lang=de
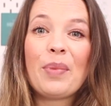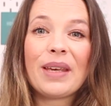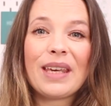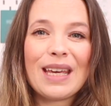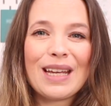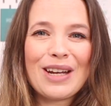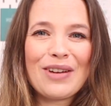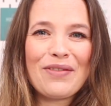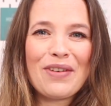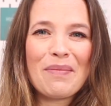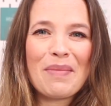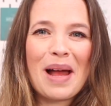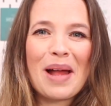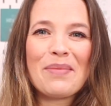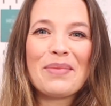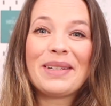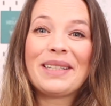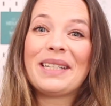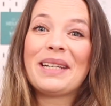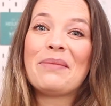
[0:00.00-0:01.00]
Beginnen wir mal
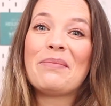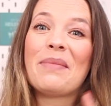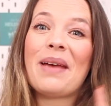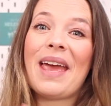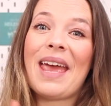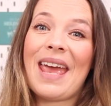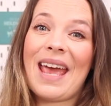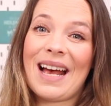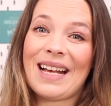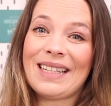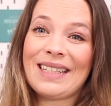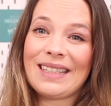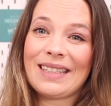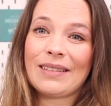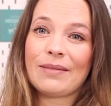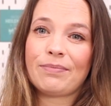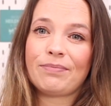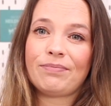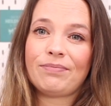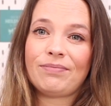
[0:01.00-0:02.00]
mit dem ersten.
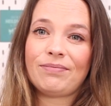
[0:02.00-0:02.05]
